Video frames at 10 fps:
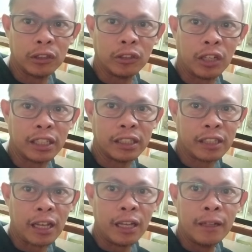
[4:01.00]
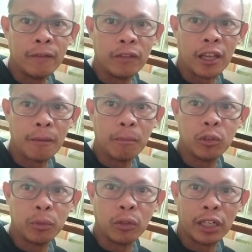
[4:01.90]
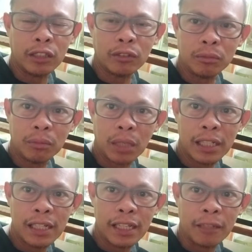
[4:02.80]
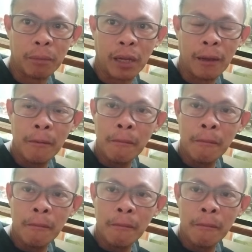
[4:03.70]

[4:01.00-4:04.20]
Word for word: No, ang isa na blue polar, yung maliliit pa.